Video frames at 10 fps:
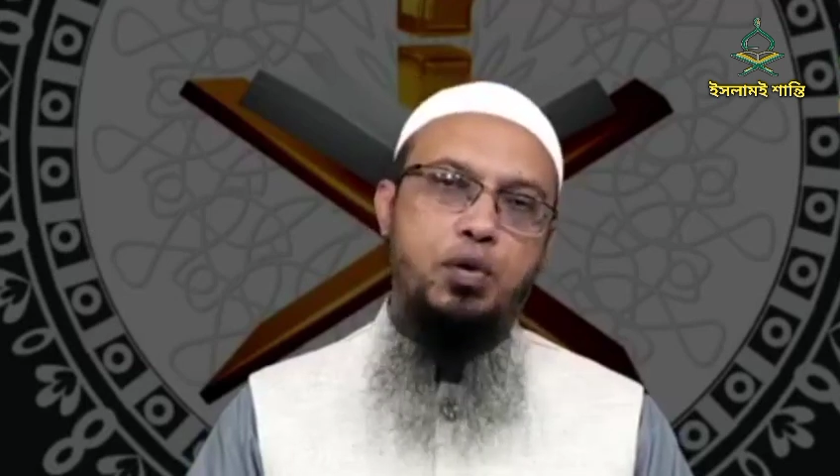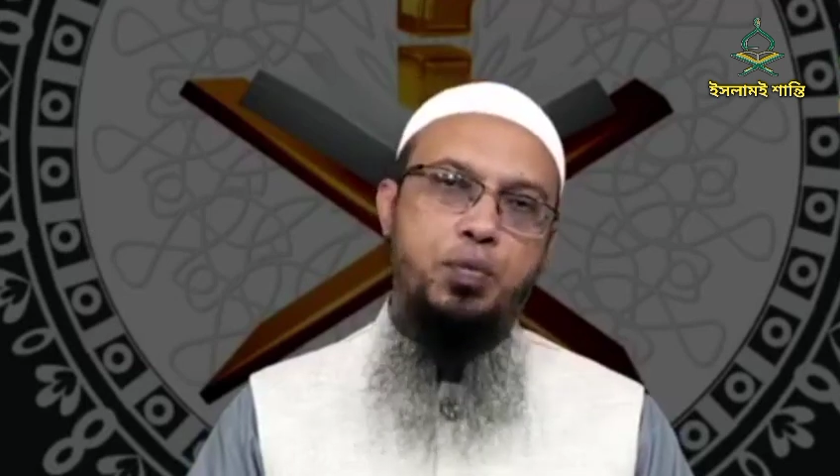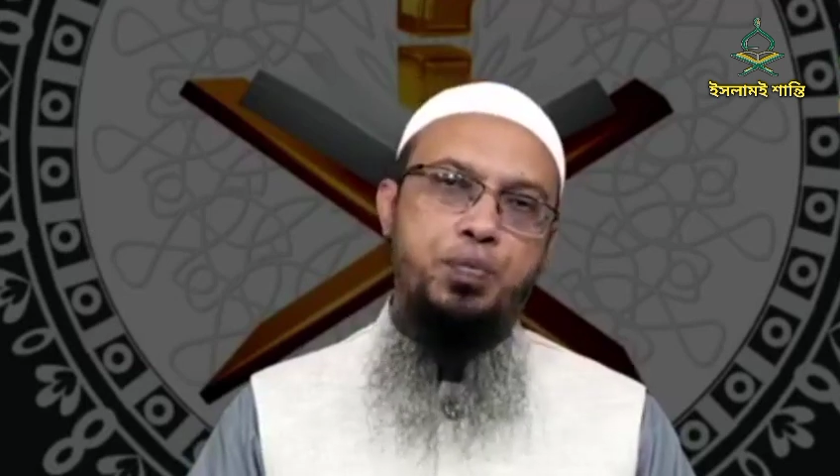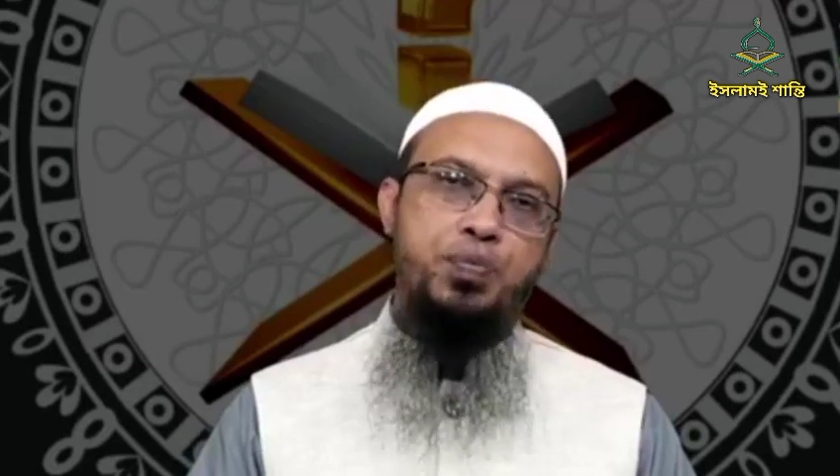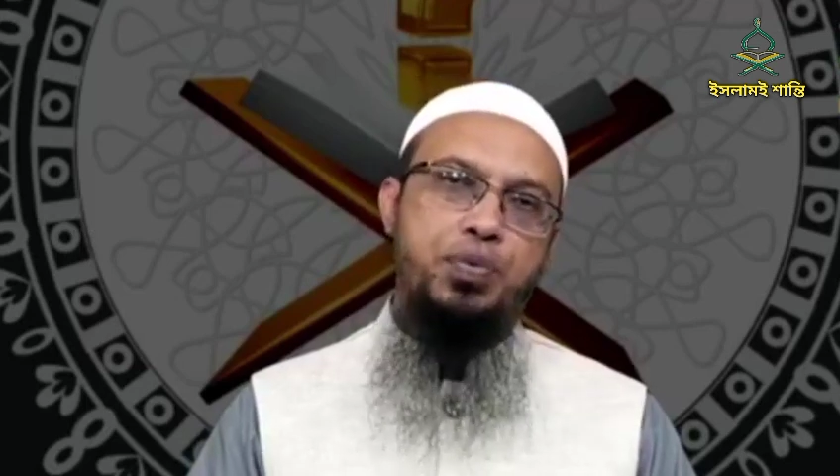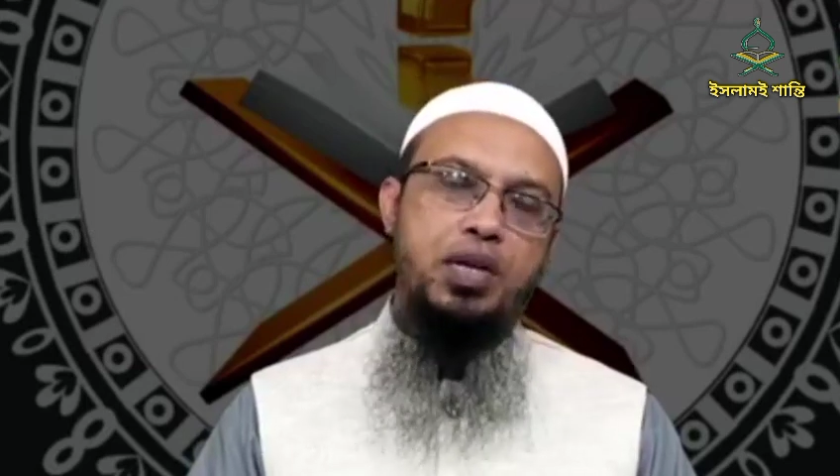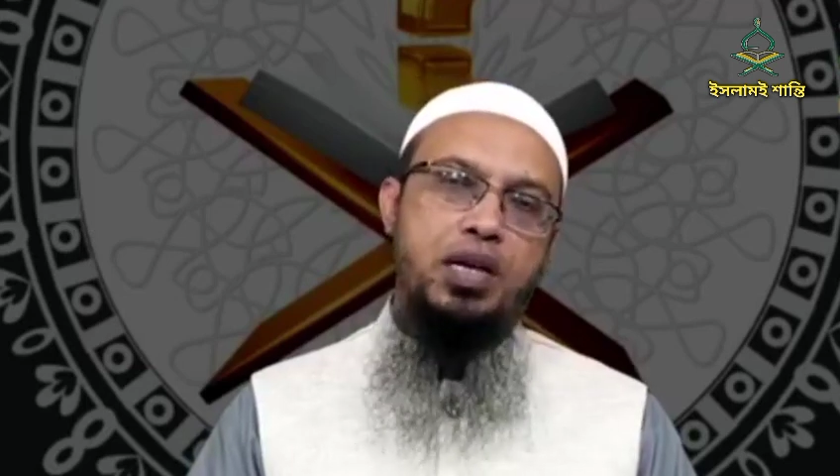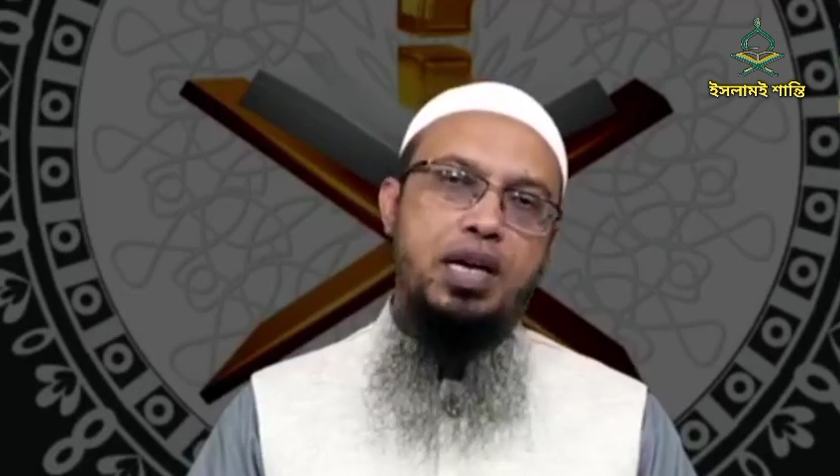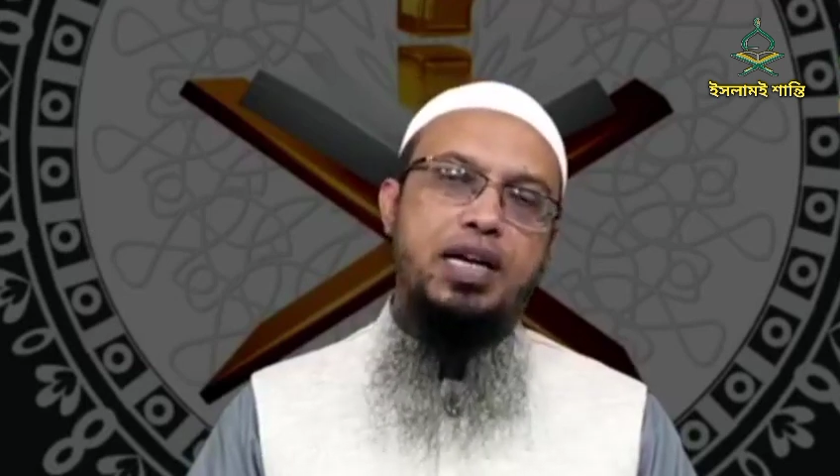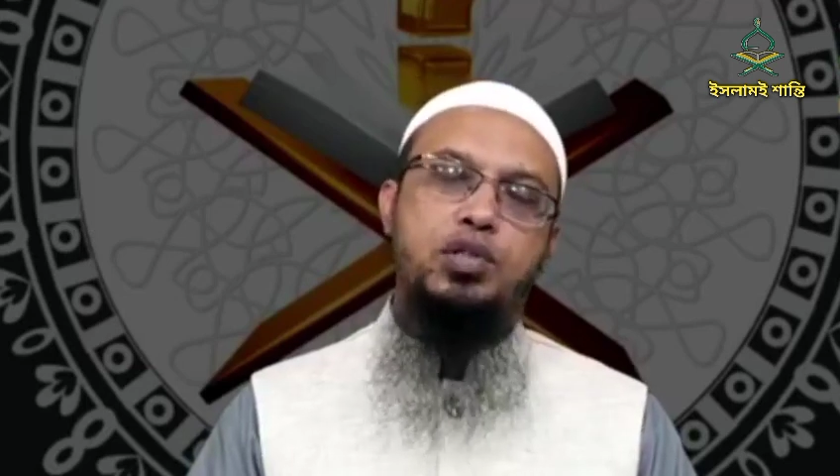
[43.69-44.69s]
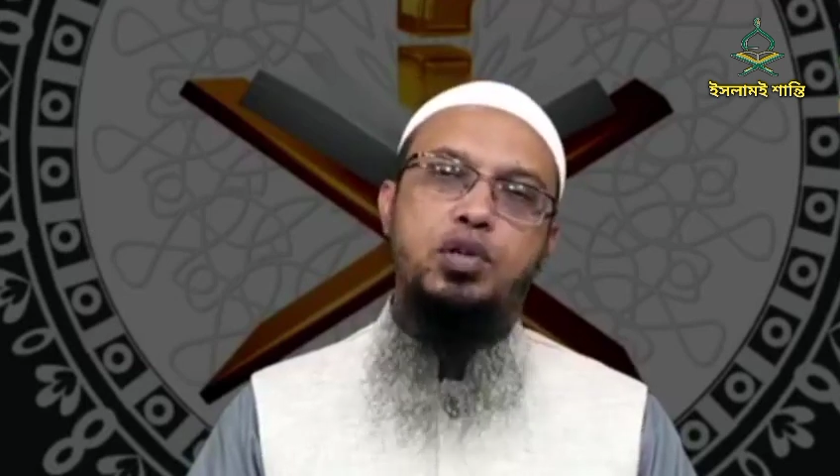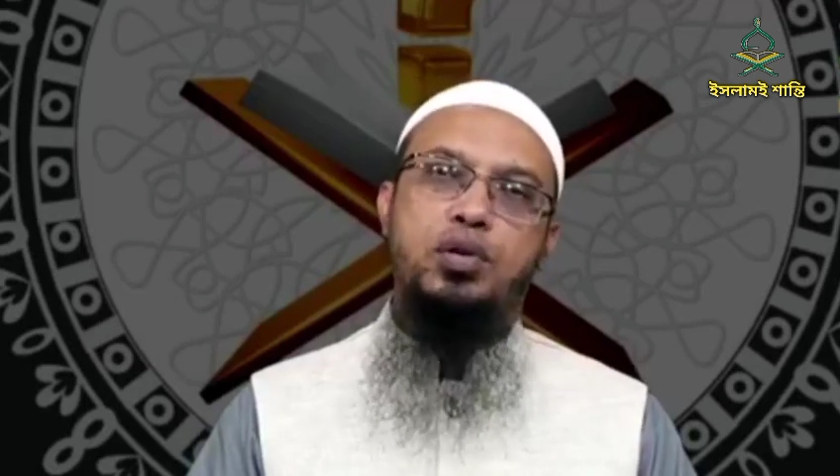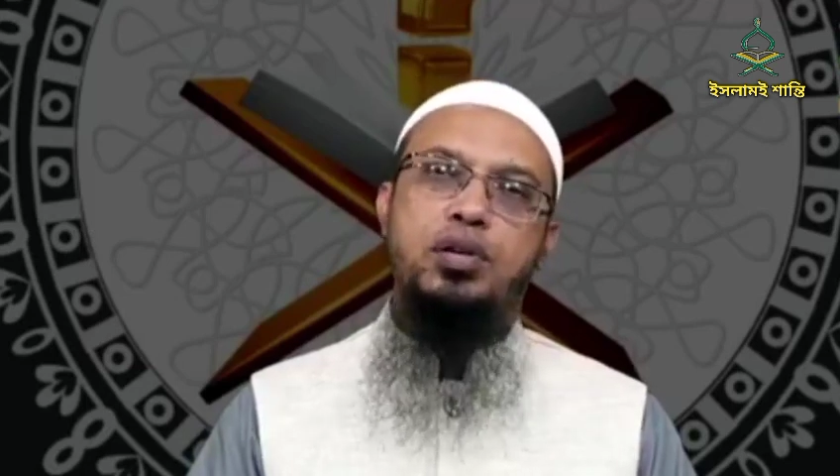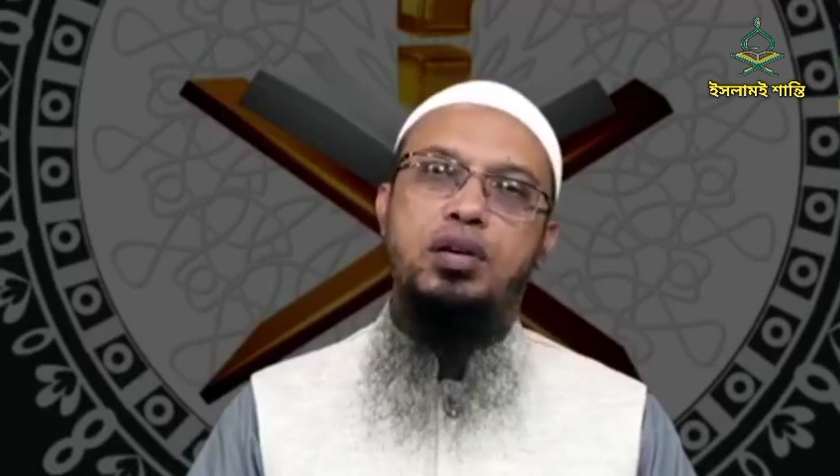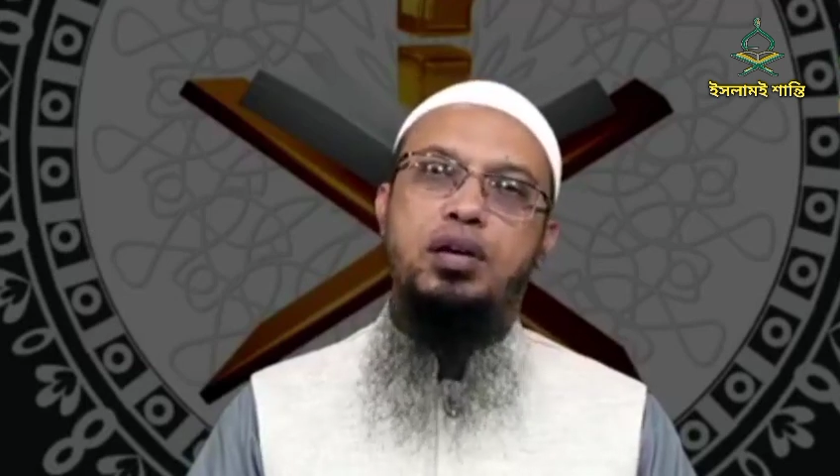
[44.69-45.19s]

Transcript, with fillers: কেন একজন